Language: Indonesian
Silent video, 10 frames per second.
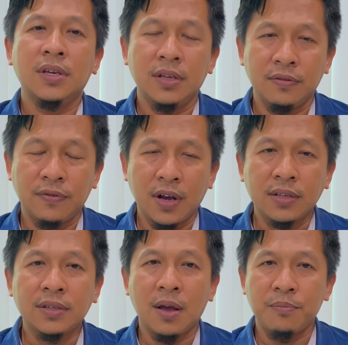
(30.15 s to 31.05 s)

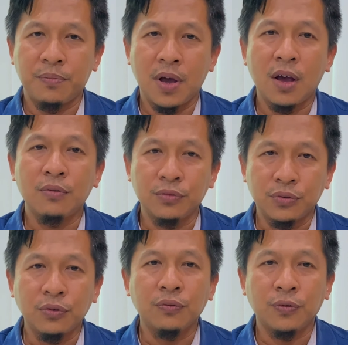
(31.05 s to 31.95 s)
infak sampah
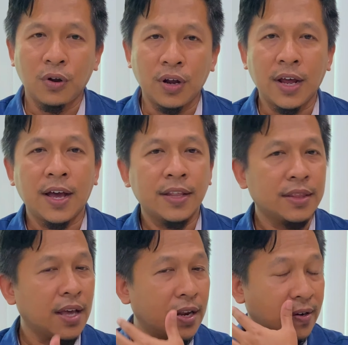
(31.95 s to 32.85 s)
untuk flora
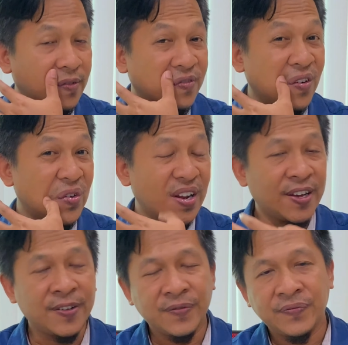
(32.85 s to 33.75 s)
dan
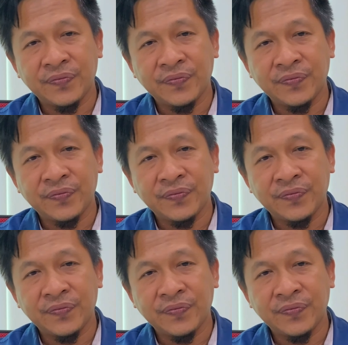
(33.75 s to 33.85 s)
fauna.